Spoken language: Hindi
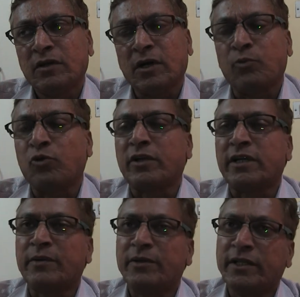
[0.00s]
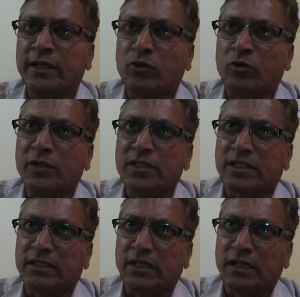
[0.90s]
अपवर्ड ट्रेंड में देखने को मिल
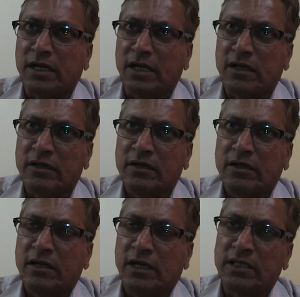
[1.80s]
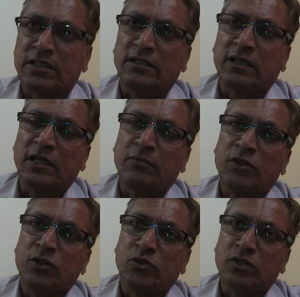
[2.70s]
सकते हैं आज की तारीख
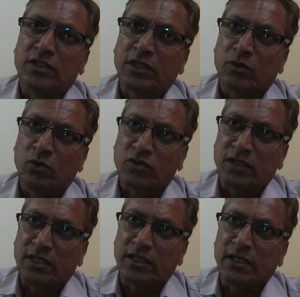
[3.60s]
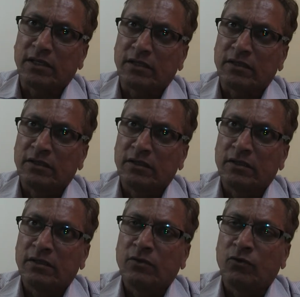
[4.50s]
में जो इसके कोट्स आते हैं
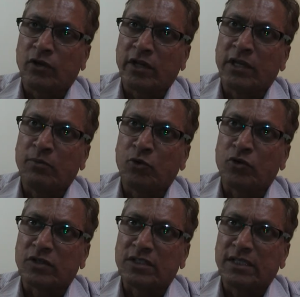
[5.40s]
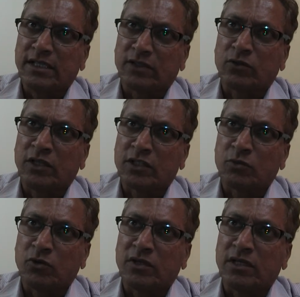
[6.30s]
फॉरेन इंपोर्टर से या तो
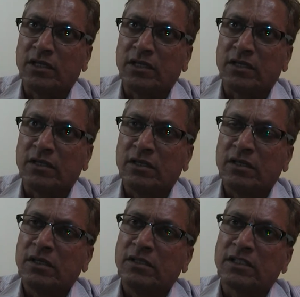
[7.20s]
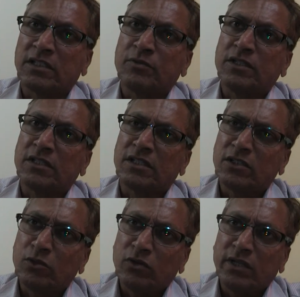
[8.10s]
एक्सपोर्ट के लिए ये सबसे
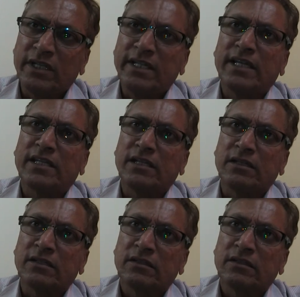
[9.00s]
सस्ती रुई इंडिया की है